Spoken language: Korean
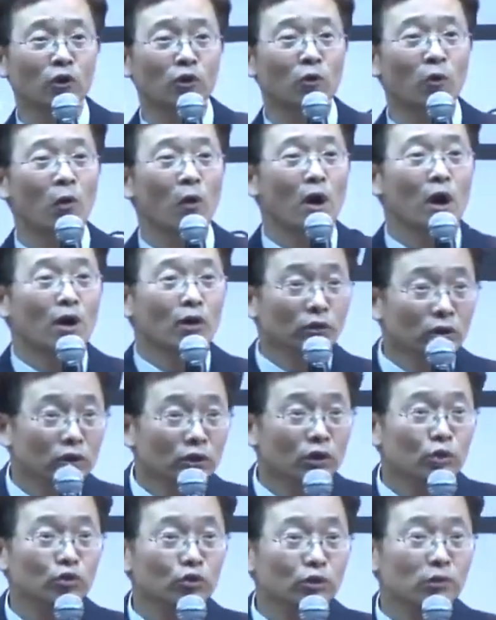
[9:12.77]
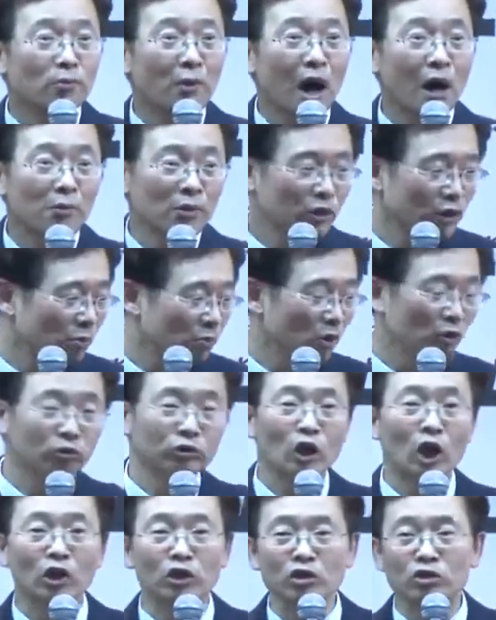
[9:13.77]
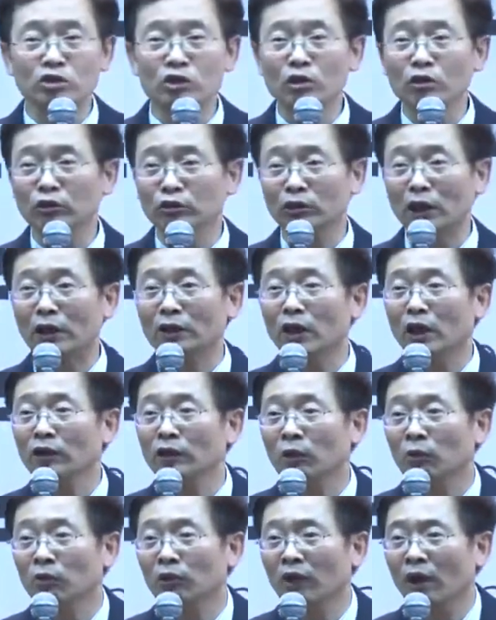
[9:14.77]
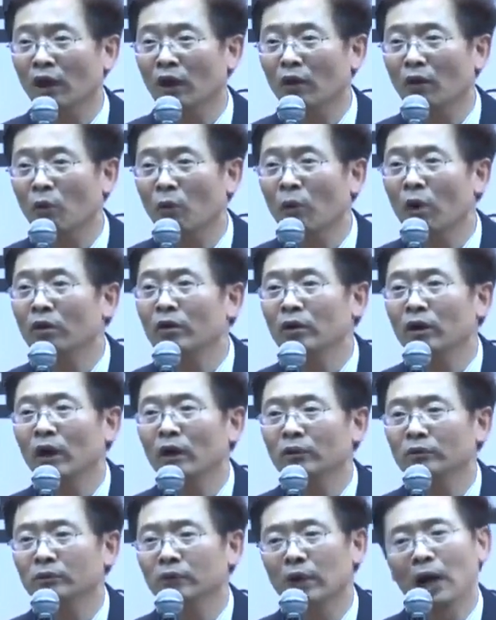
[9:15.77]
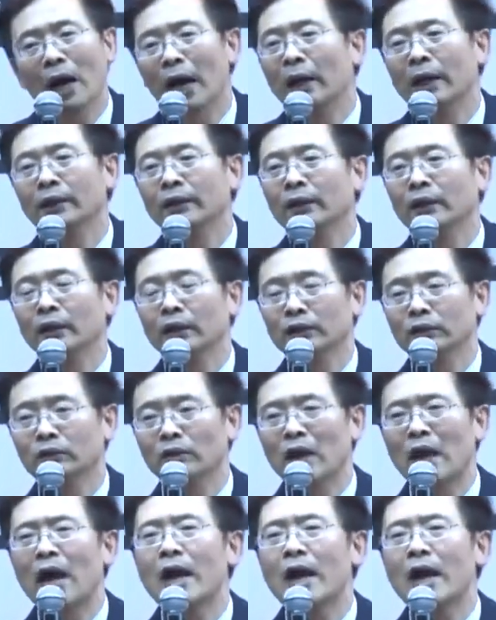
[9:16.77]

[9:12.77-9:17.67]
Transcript: 그리고 이 여주인 마음에 들면 자기 인생은 탄탄대로인데 왜 그렇게 안했다는 거죠.